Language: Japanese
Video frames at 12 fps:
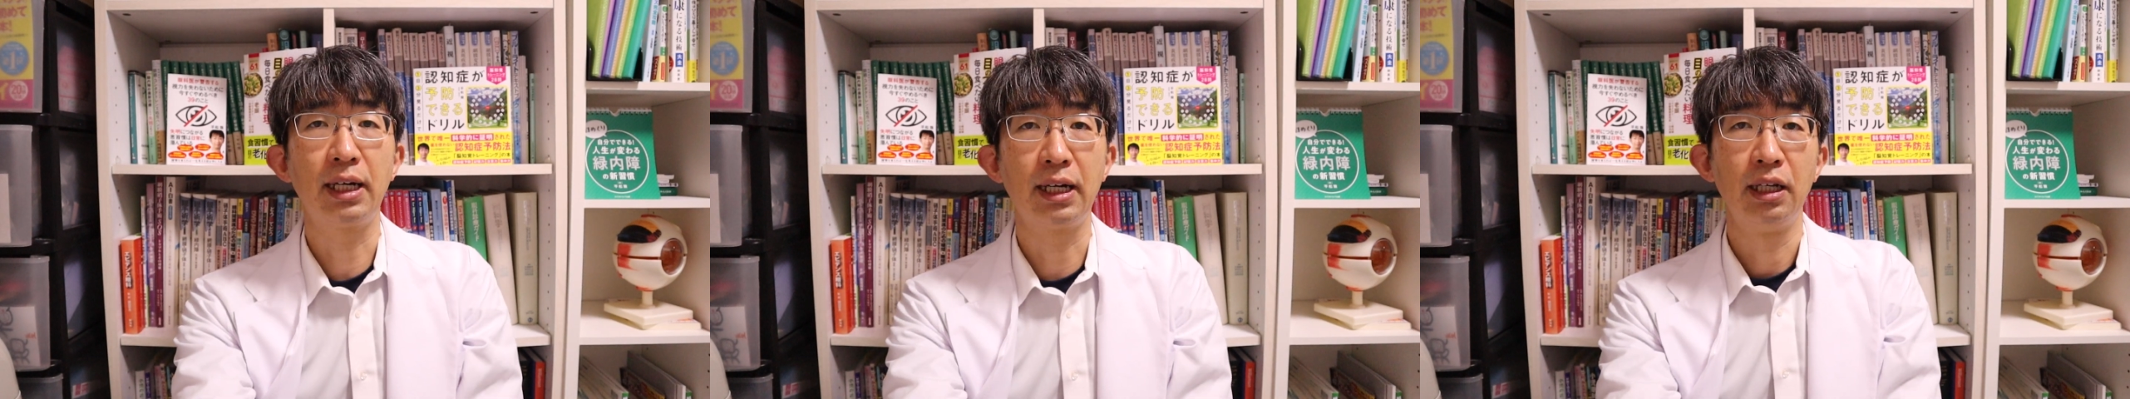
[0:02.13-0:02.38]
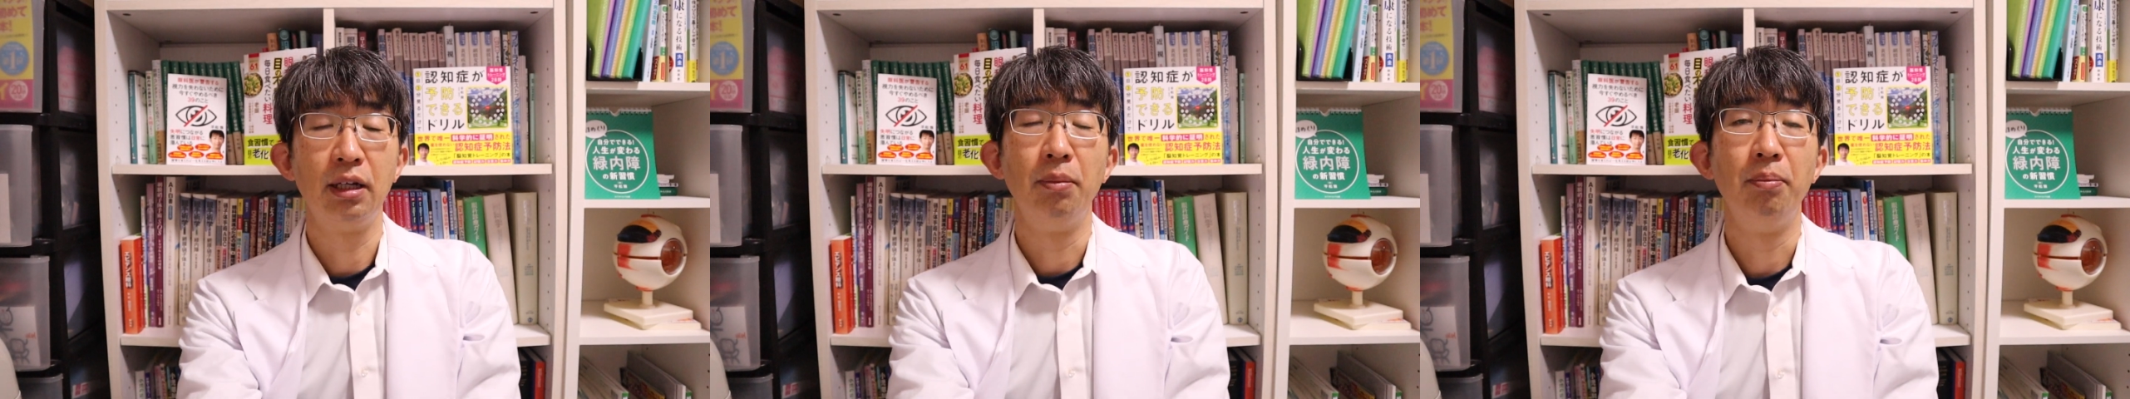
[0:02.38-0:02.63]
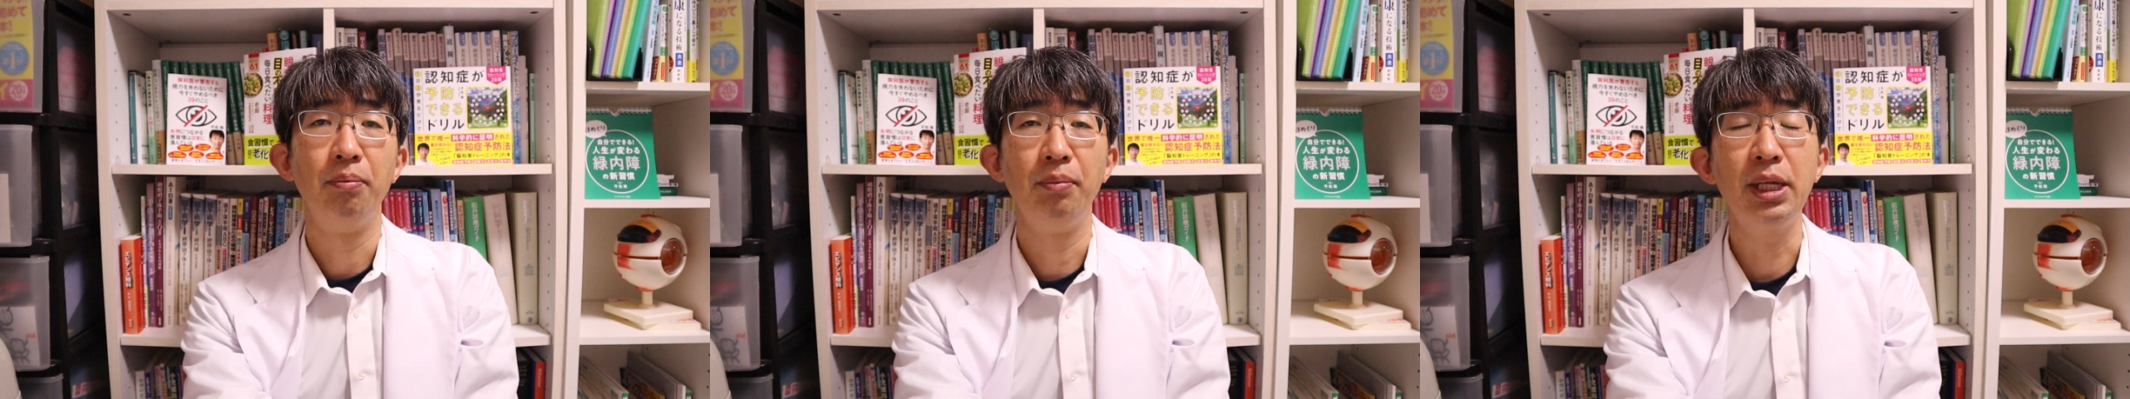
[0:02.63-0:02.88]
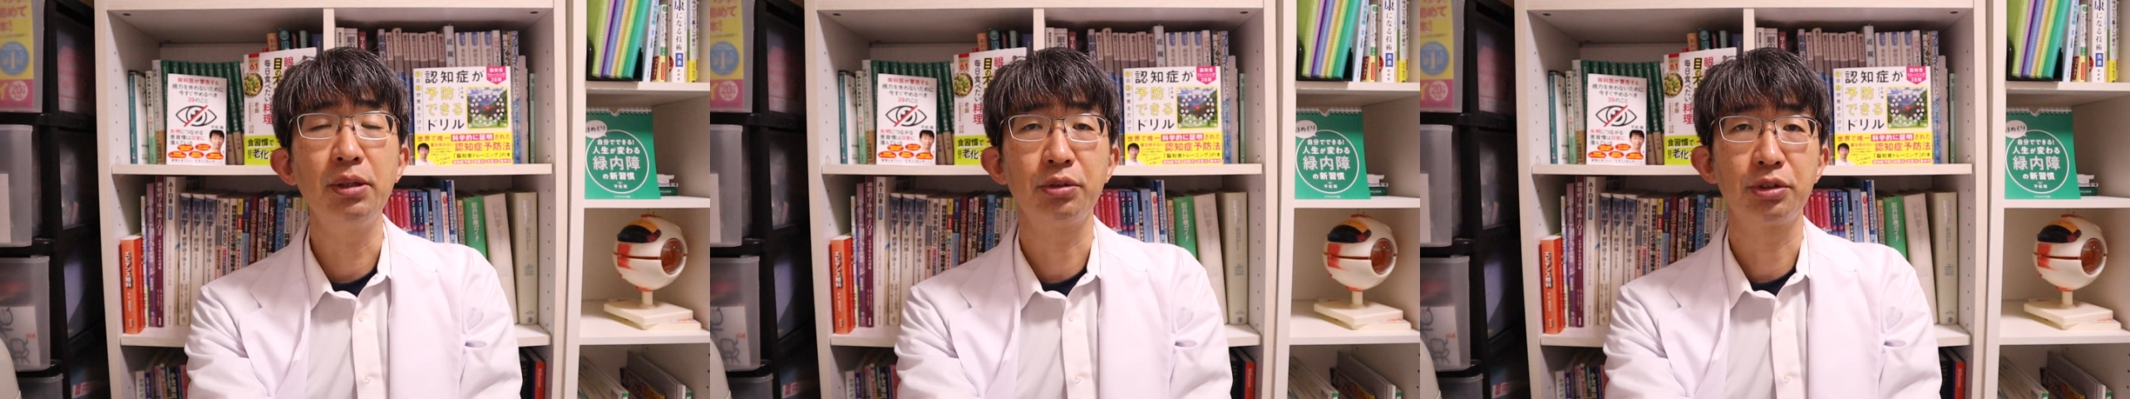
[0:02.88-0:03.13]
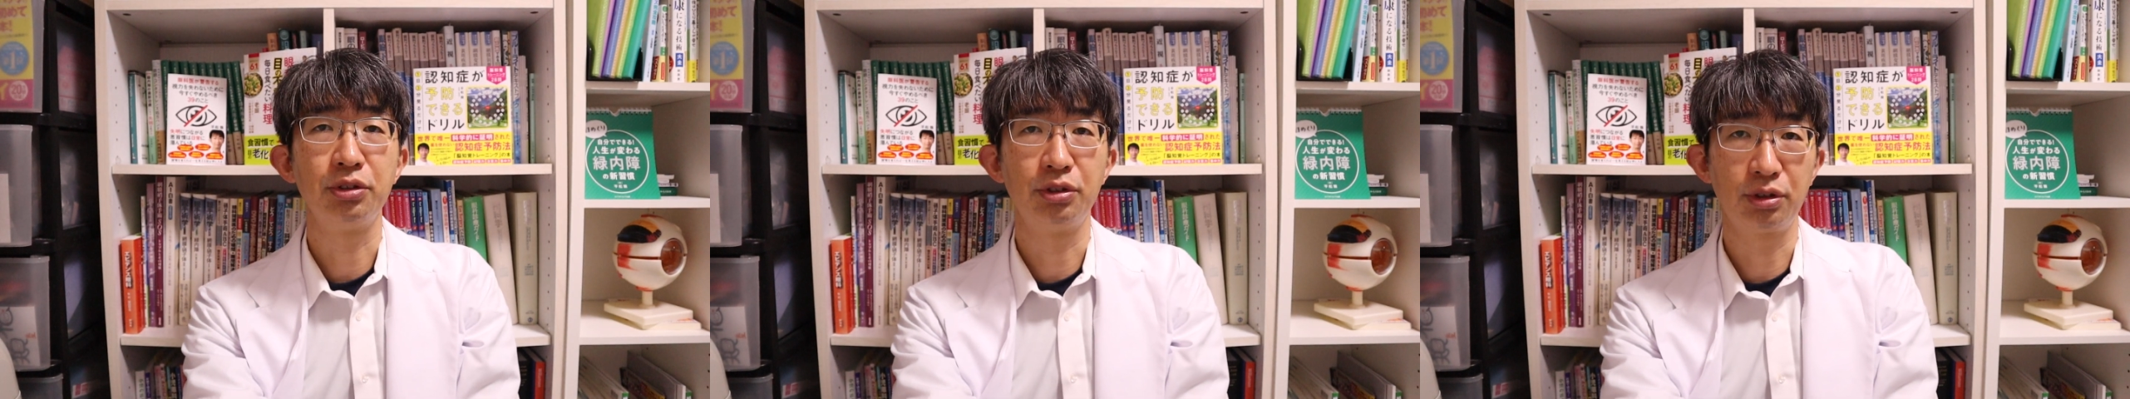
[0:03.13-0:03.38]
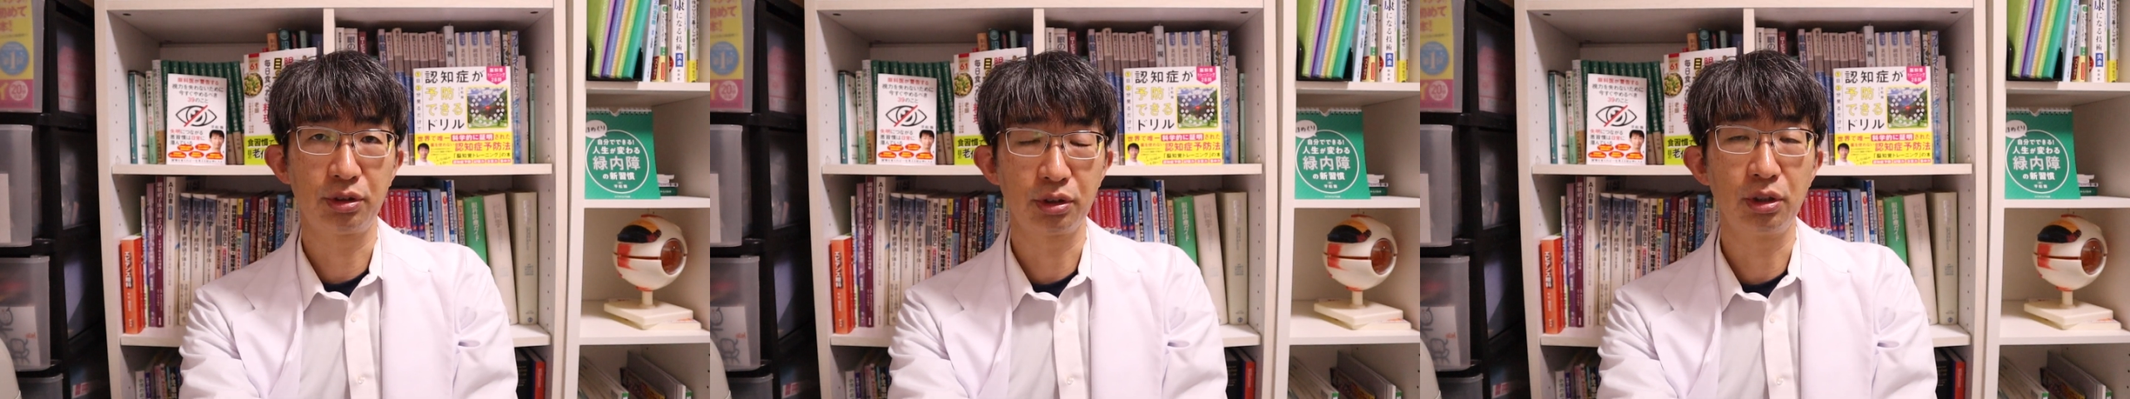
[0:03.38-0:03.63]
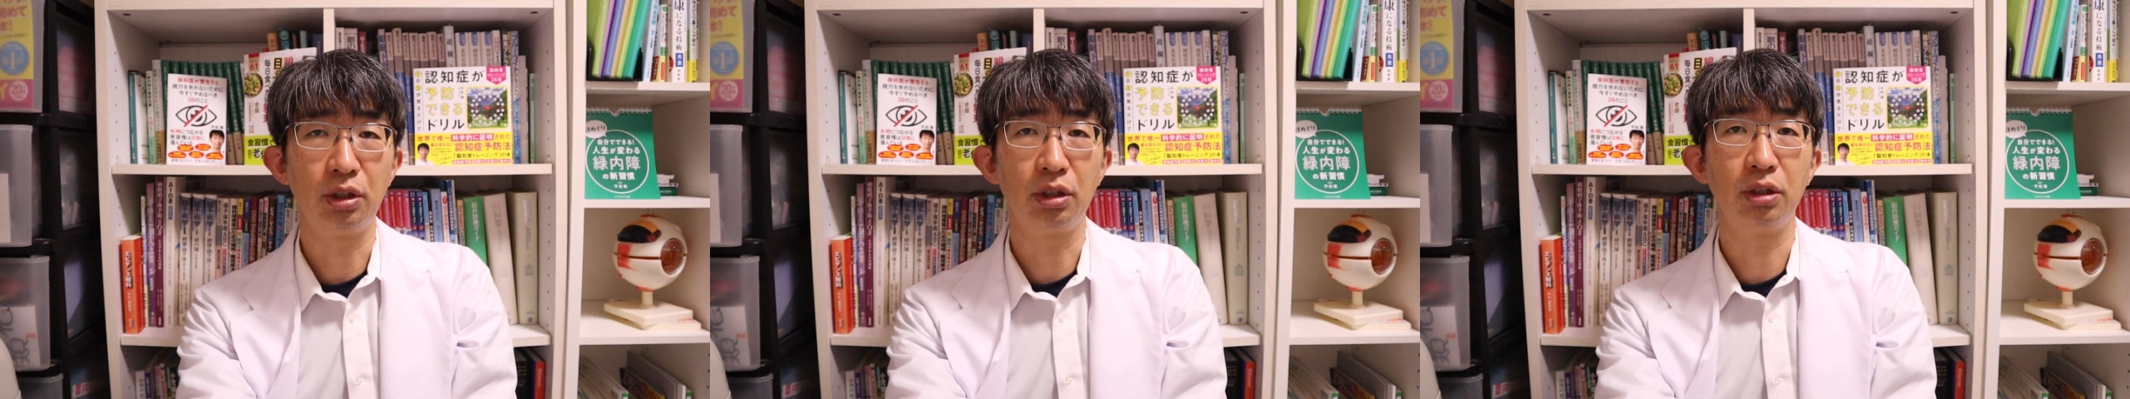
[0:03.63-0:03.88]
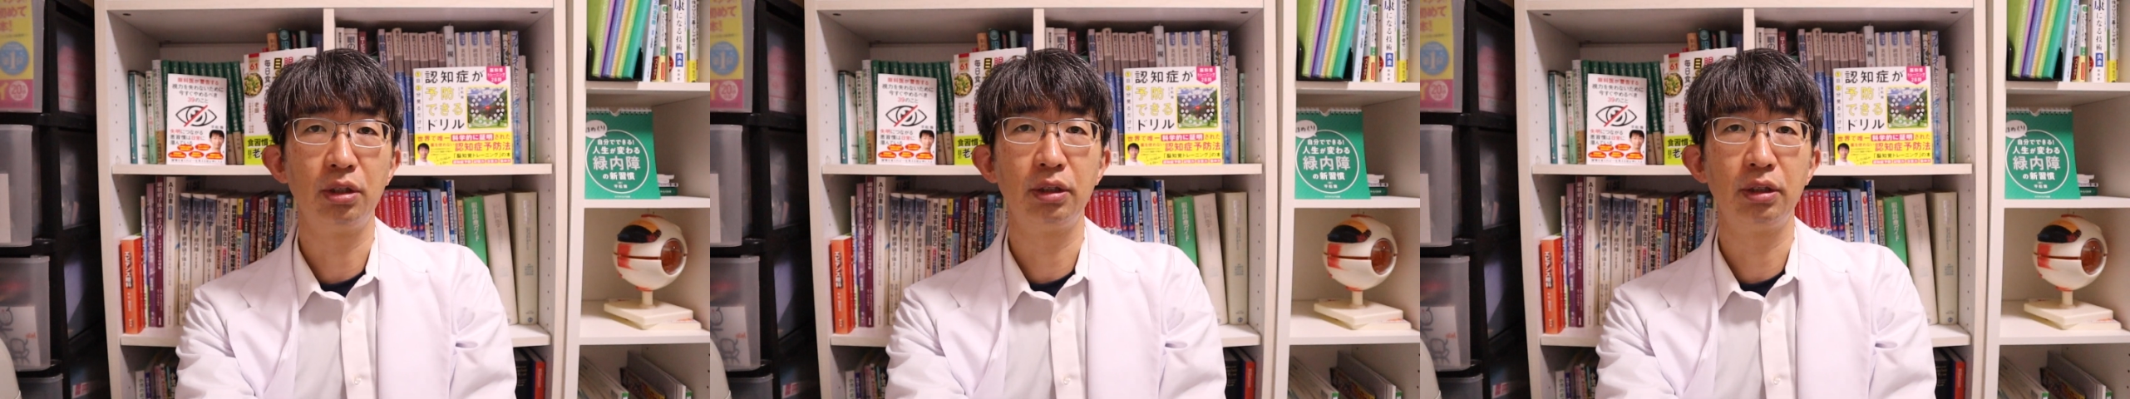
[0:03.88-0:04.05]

は目の手術後、